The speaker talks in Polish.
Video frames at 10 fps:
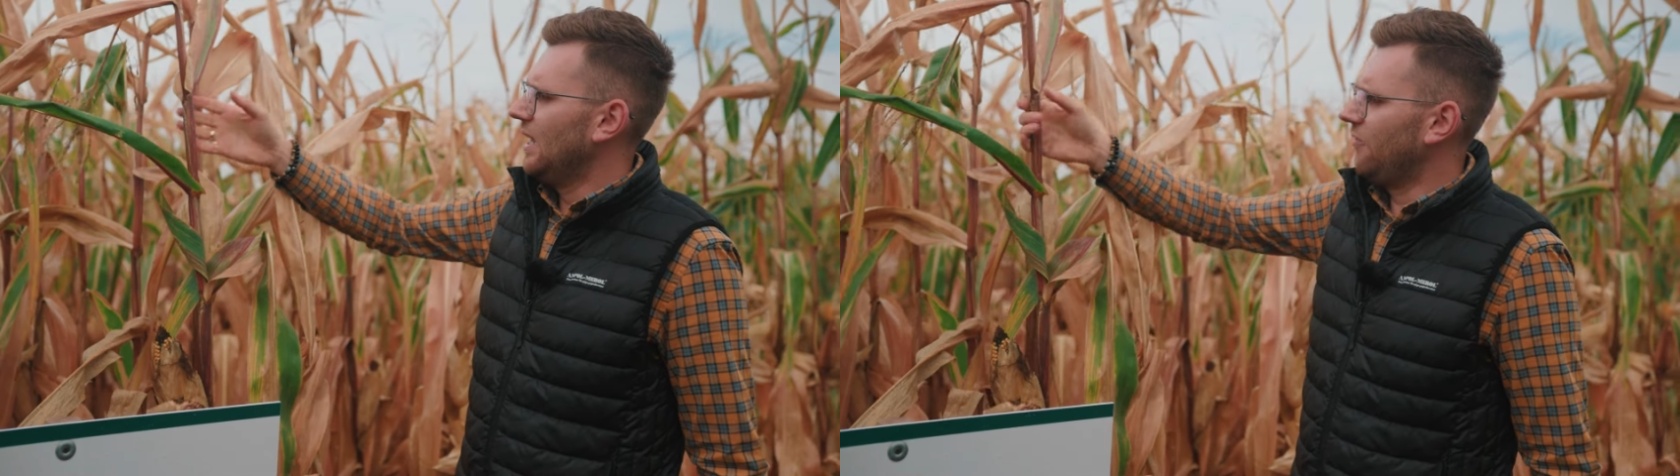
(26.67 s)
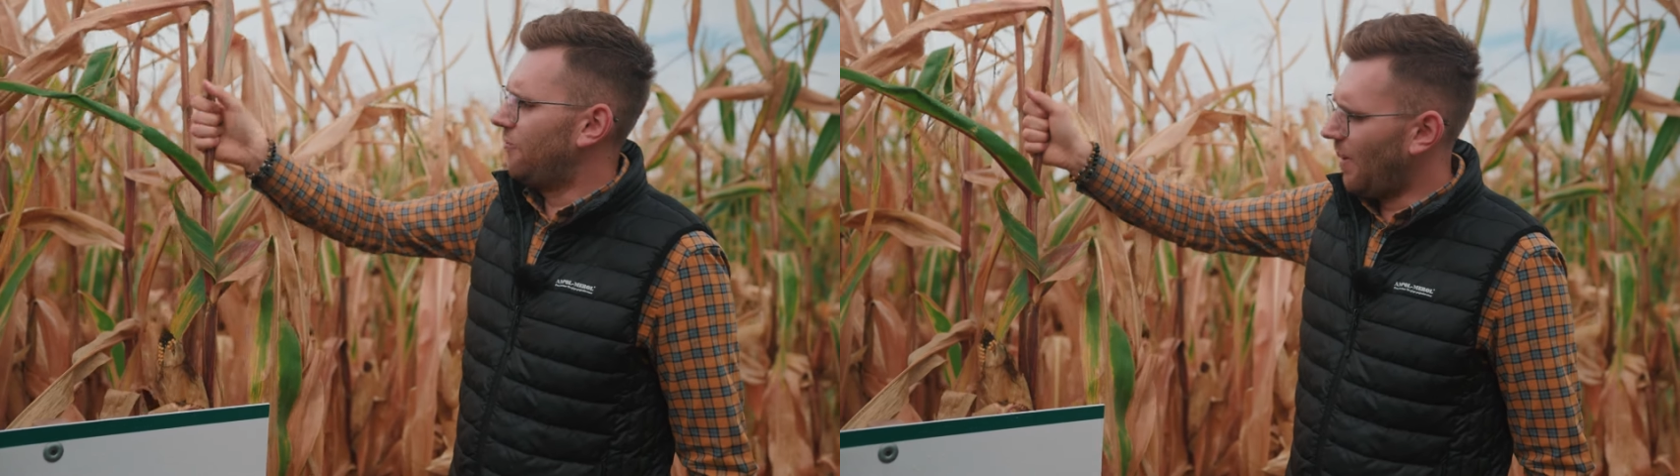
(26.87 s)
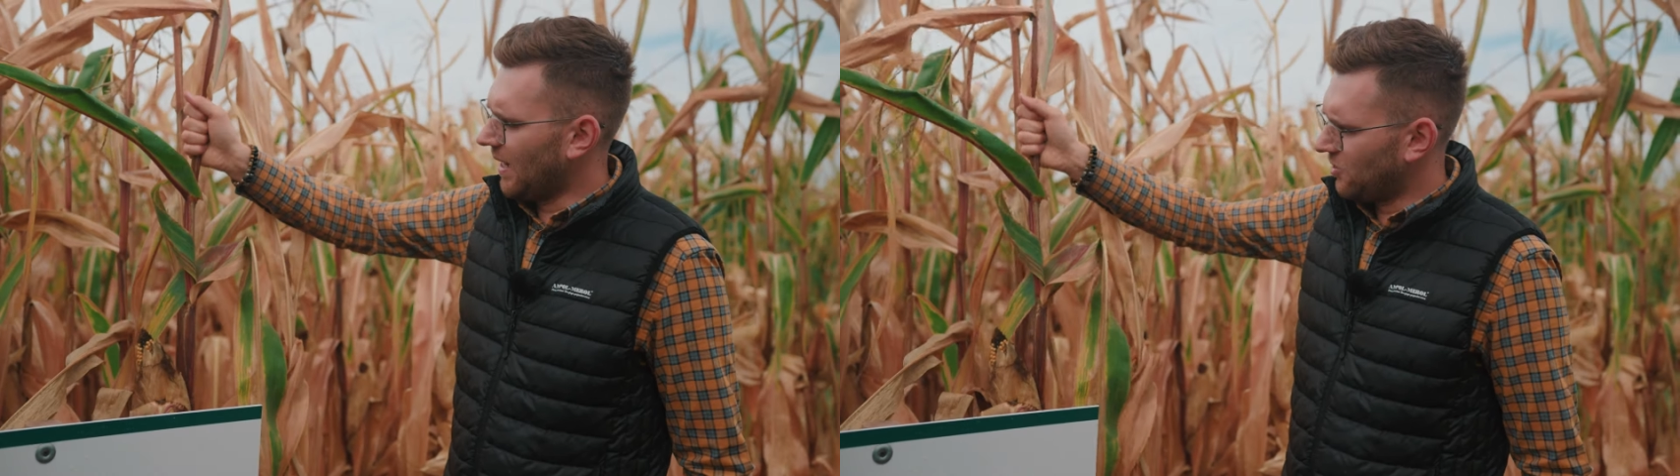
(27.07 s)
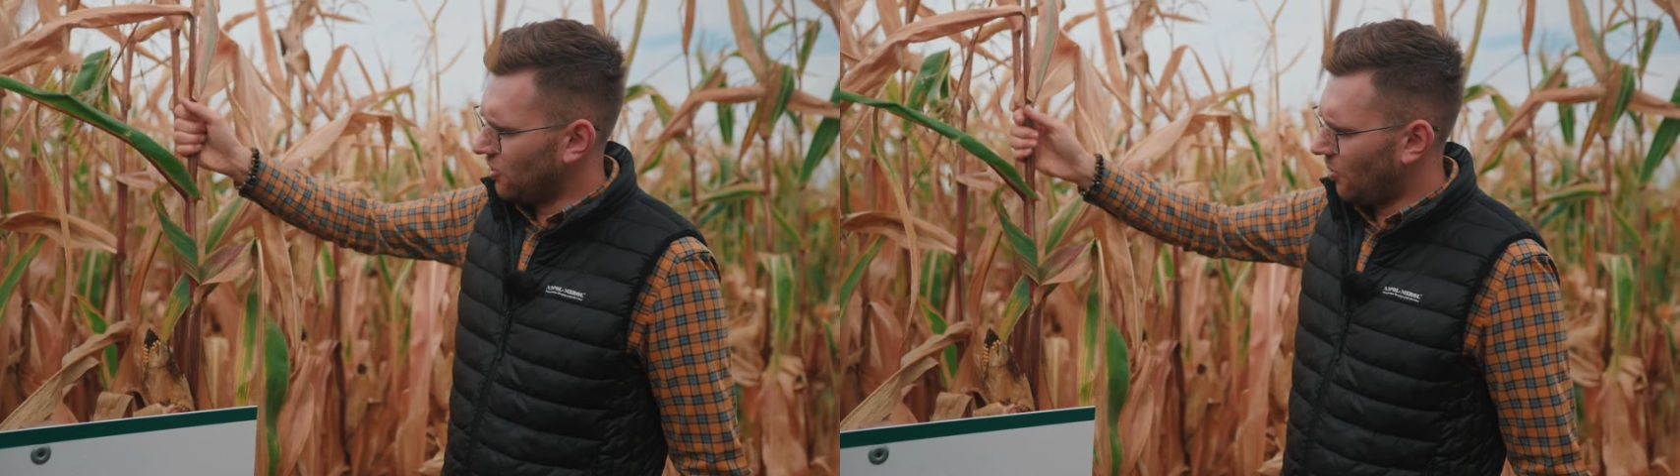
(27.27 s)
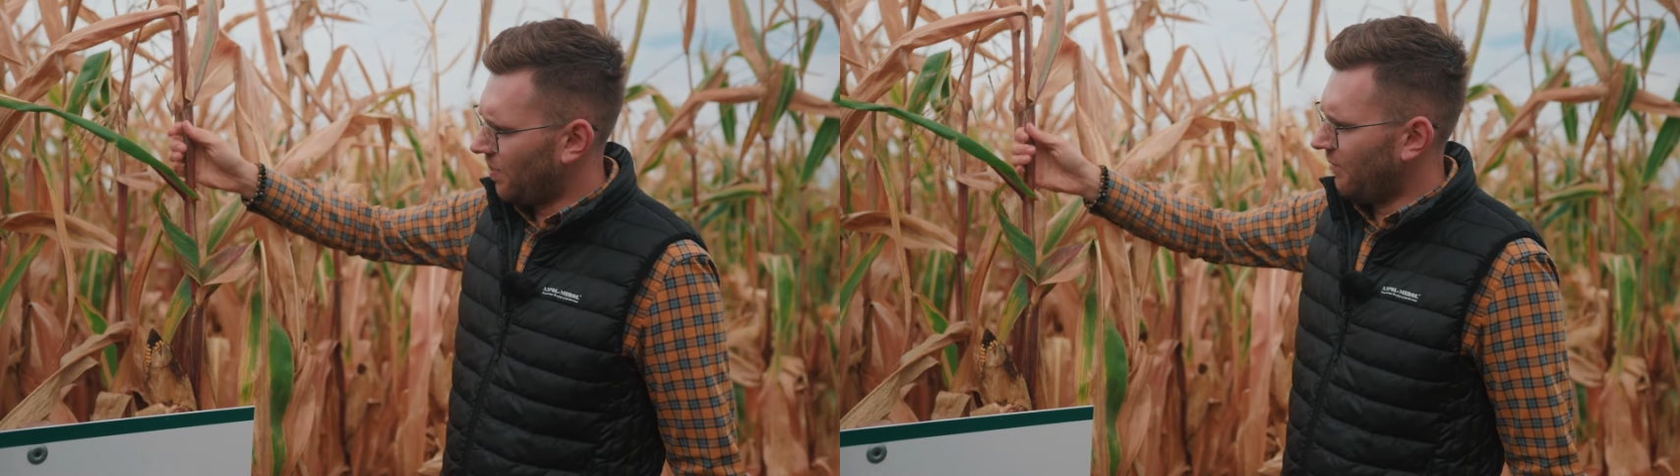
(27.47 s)
i w
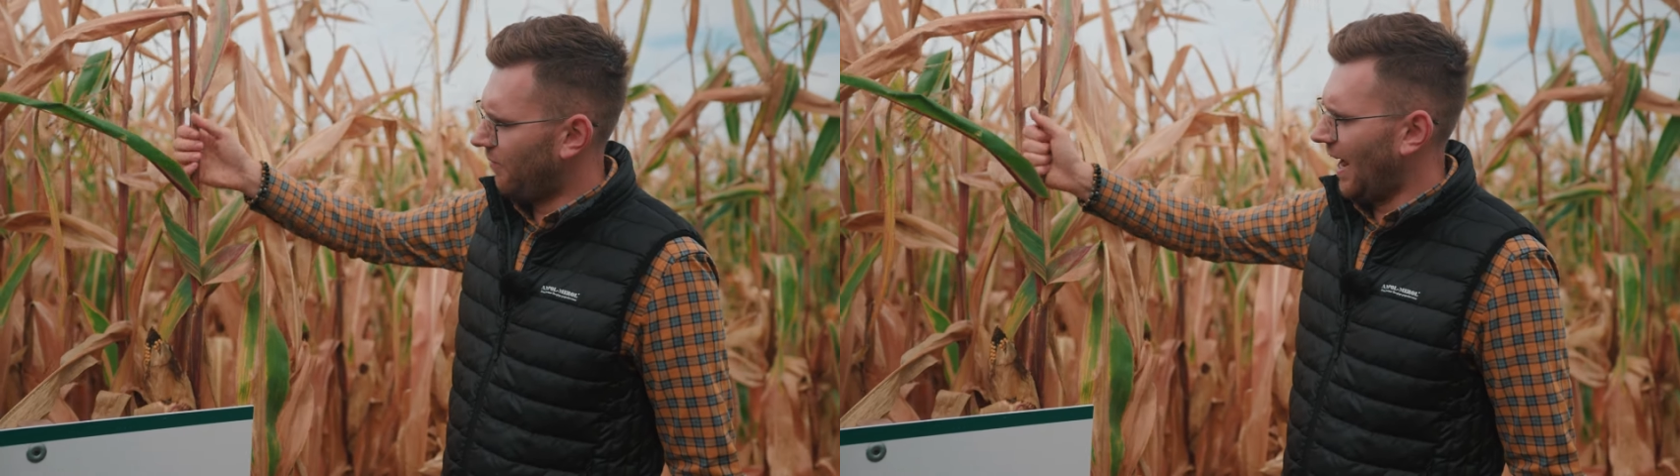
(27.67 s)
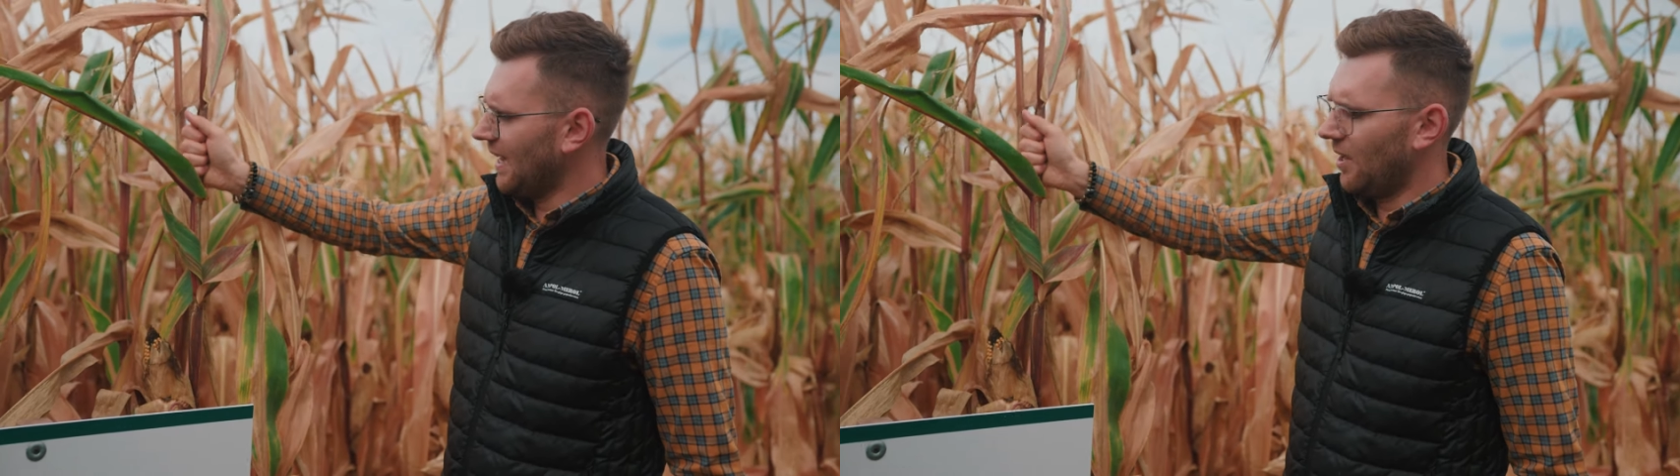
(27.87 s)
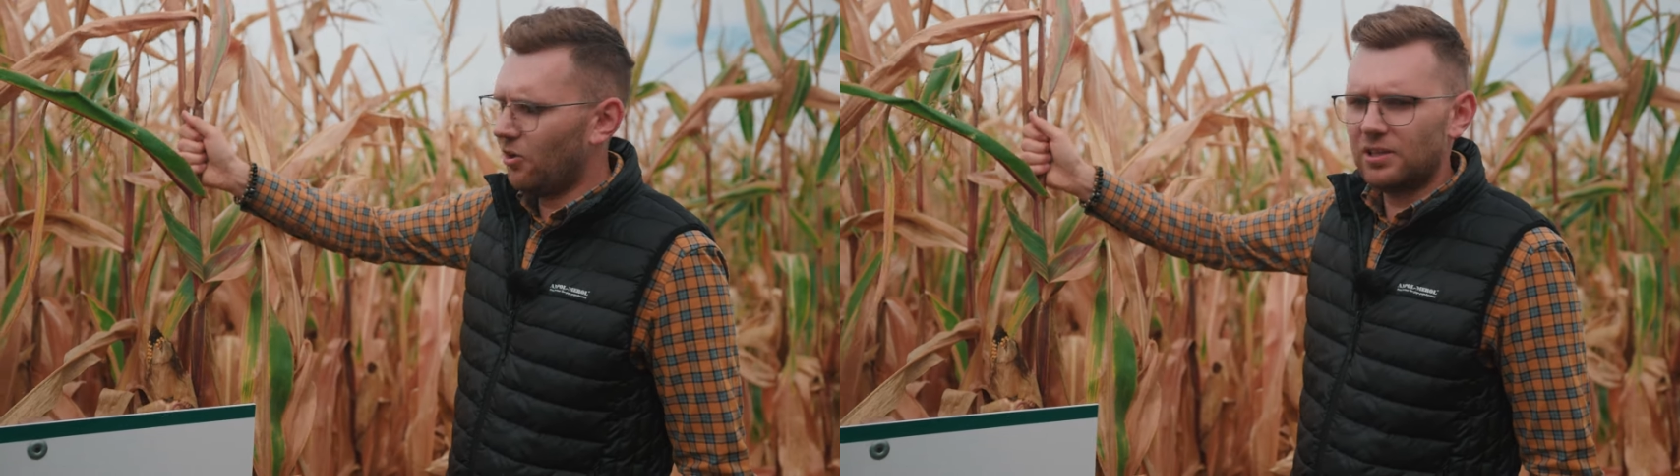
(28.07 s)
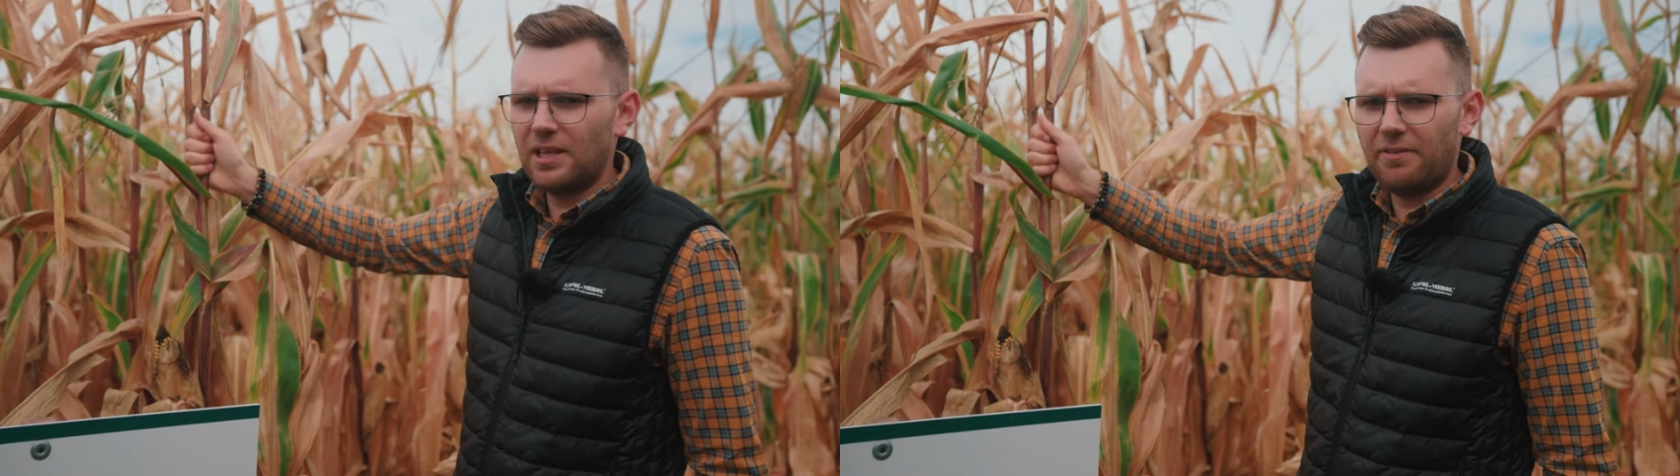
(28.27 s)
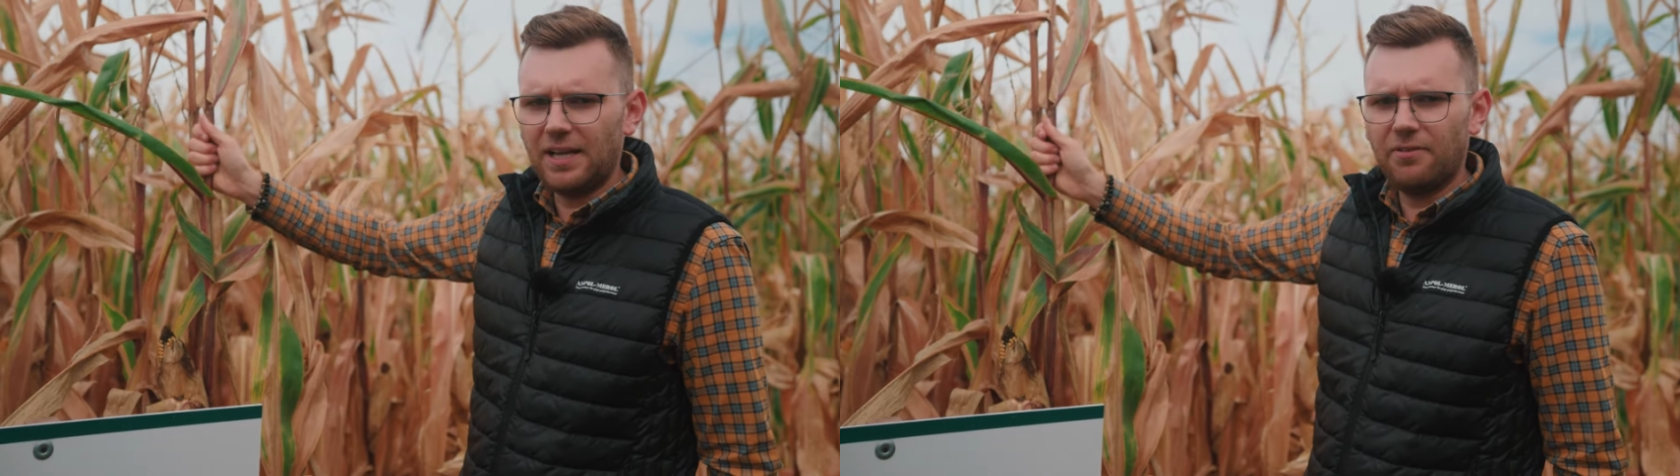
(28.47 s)
bardzo dobre, fajne
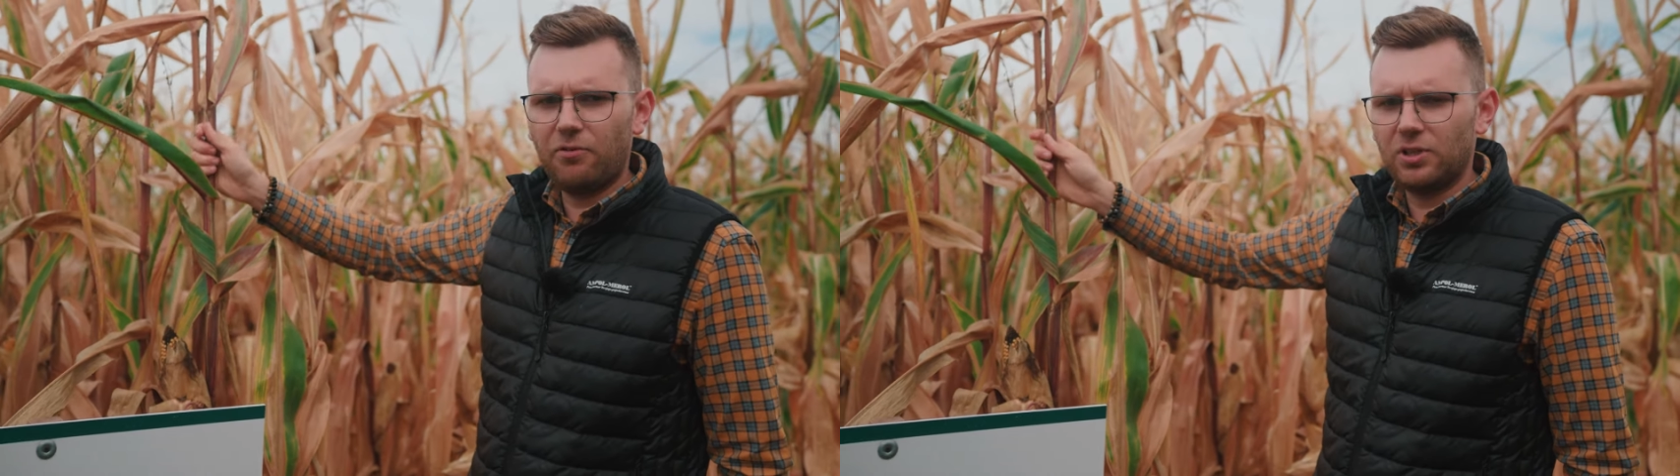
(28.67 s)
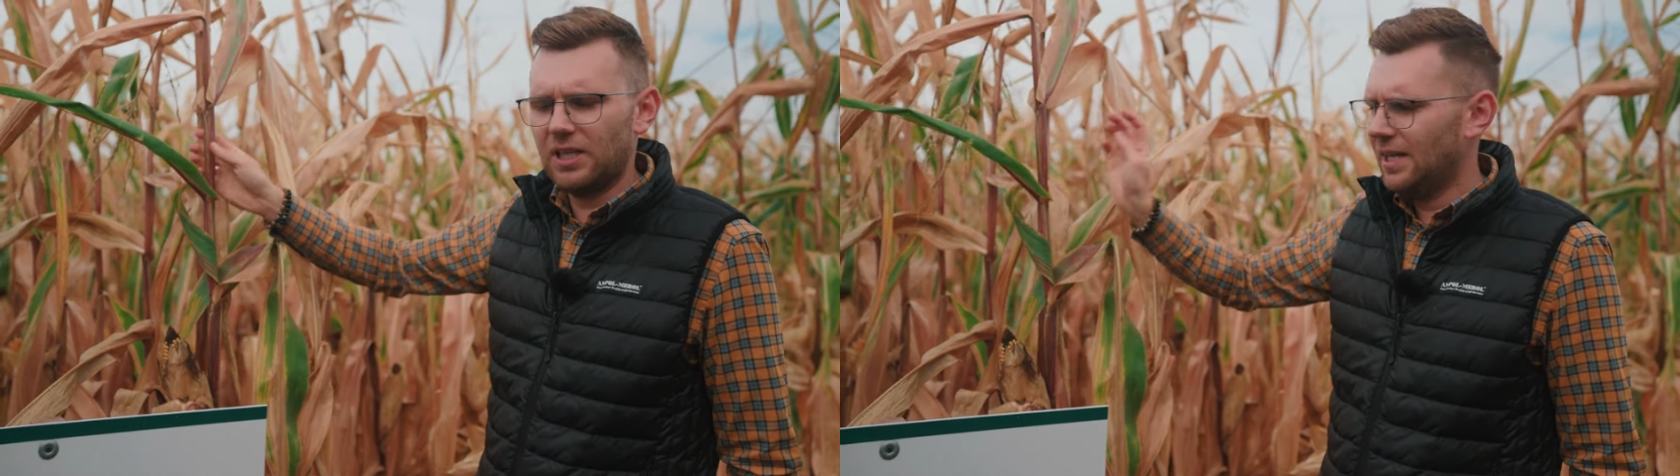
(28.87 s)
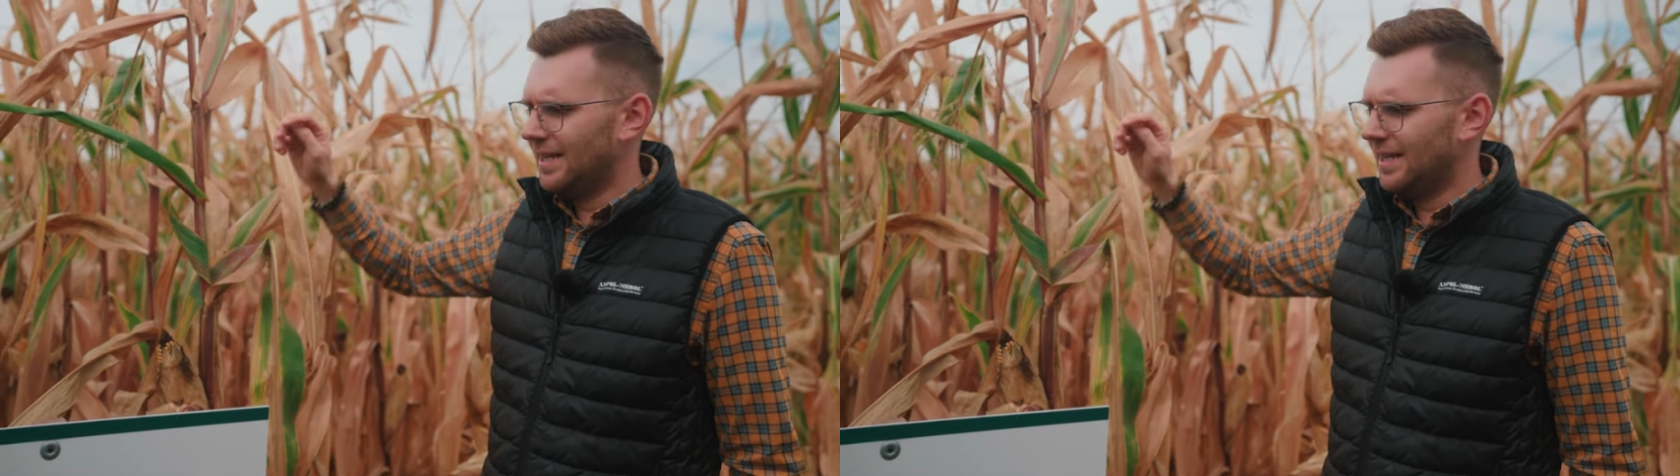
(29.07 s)
oddawanie wody.